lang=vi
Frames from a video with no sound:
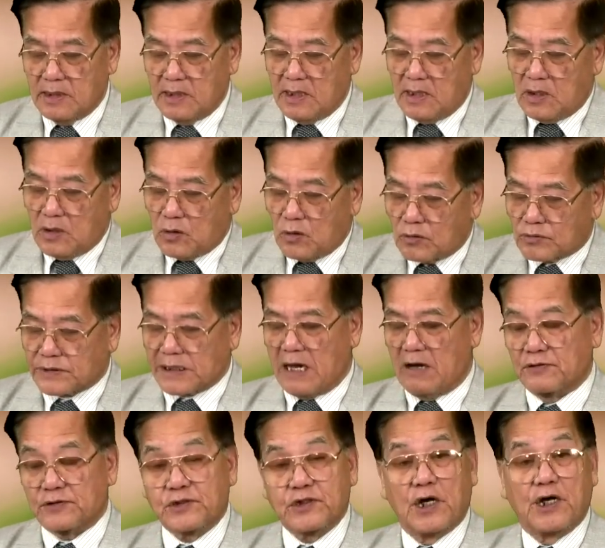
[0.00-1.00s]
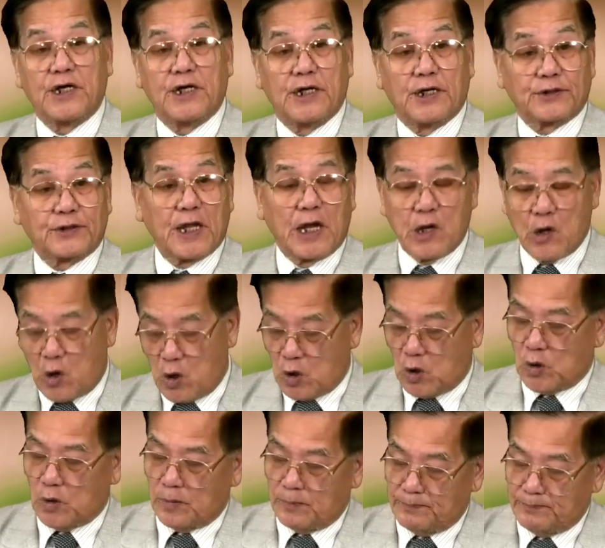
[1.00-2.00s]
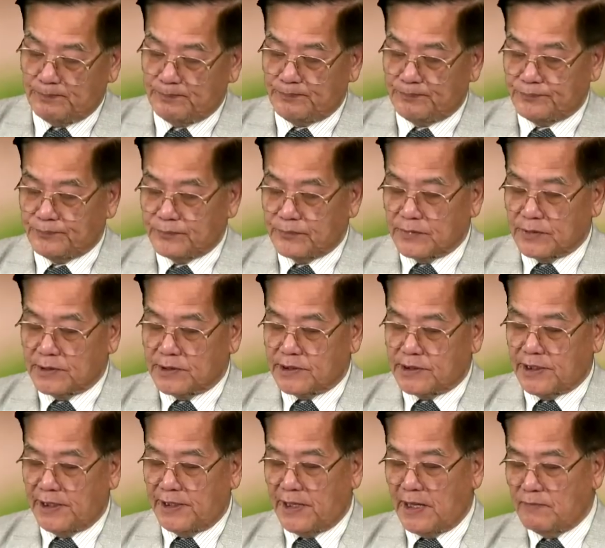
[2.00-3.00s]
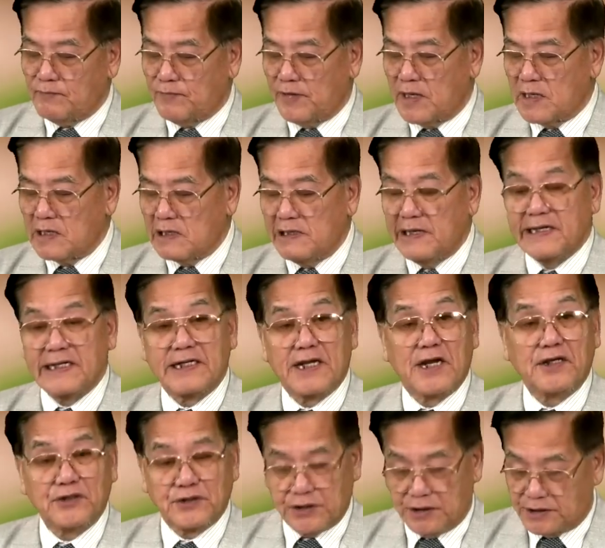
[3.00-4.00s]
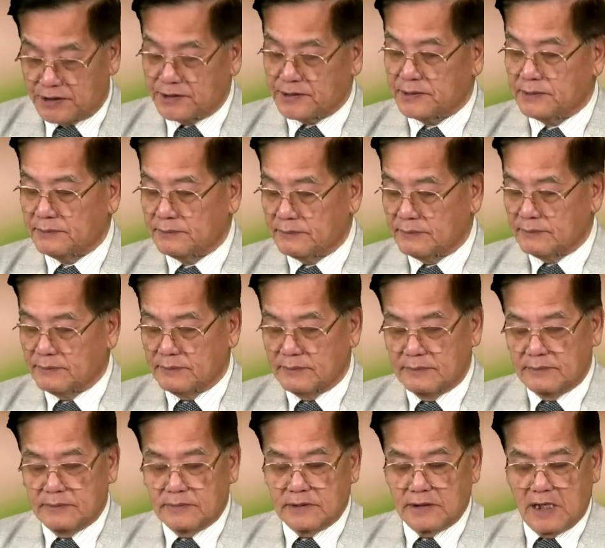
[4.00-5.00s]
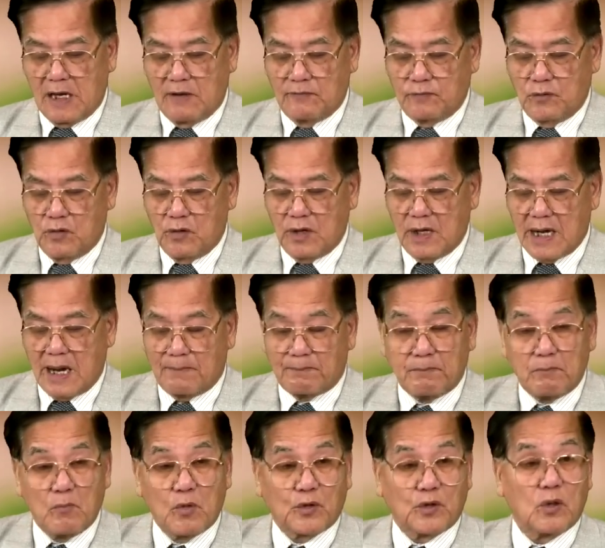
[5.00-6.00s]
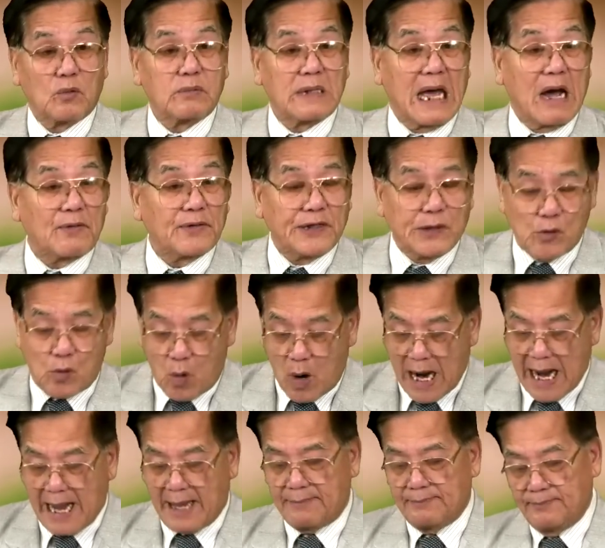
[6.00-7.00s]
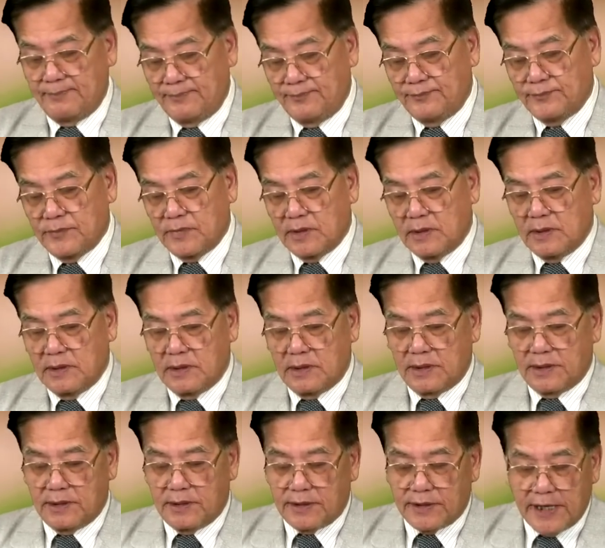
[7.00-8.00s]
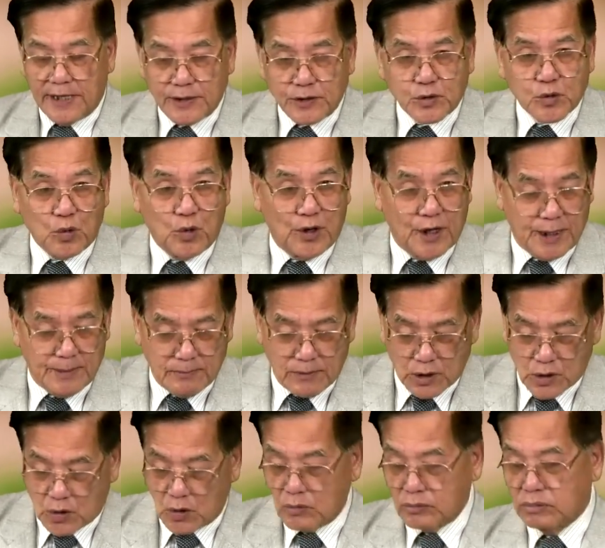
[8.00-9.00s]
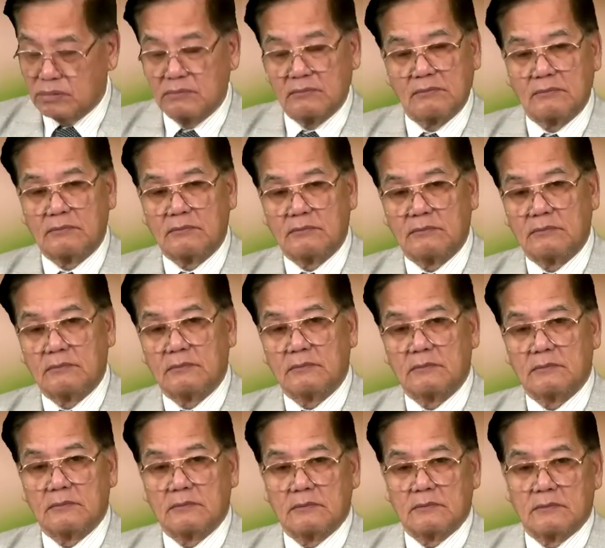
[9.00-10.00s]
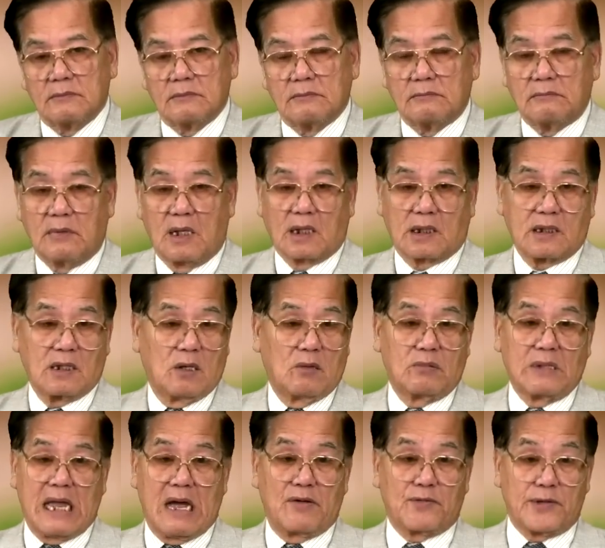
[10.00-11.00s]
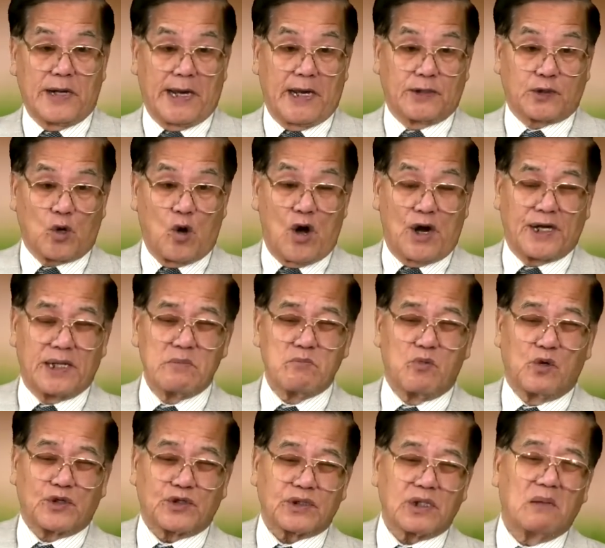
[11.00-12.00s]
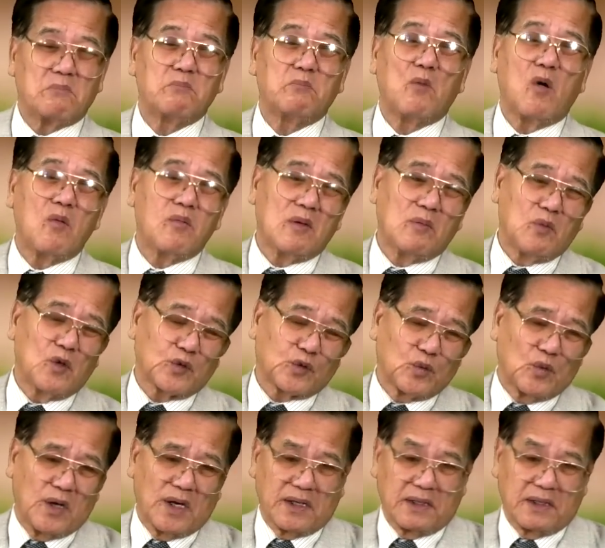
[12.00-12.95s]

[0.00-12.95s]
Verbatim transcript: Lúc dạo chơi ở Tây Hồ, khi đến viếng Linh Ấn Tự, nhà vua gặp một ông lão đi qua, đến chùa để mà cúng. Mà cái ông lão này thọ đến 141 tuổi,